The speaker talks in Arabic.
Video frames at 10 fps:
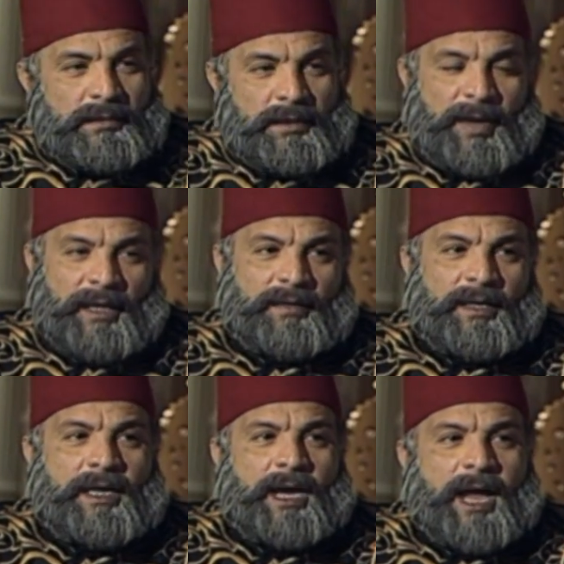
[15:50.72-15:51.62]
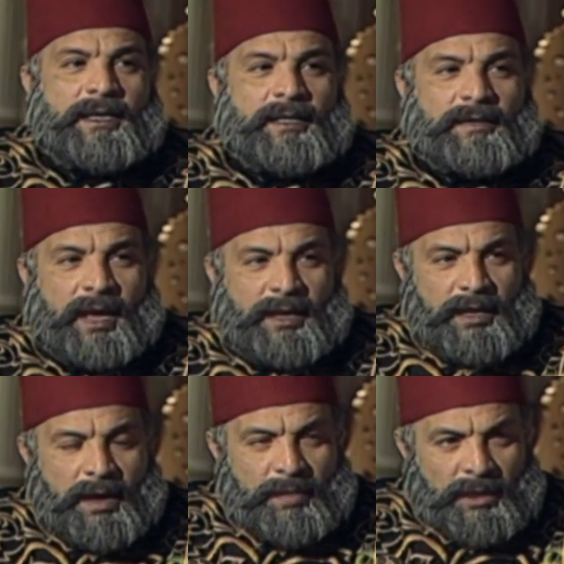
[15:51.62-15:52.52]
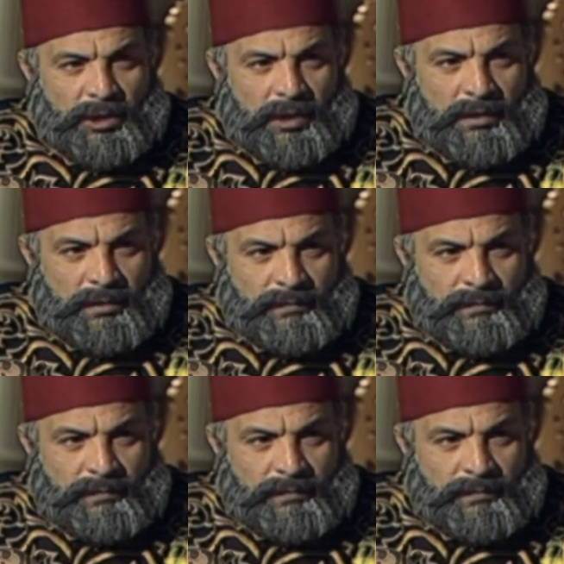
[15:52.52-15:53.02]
سمعت ايه عني تاني يا باشا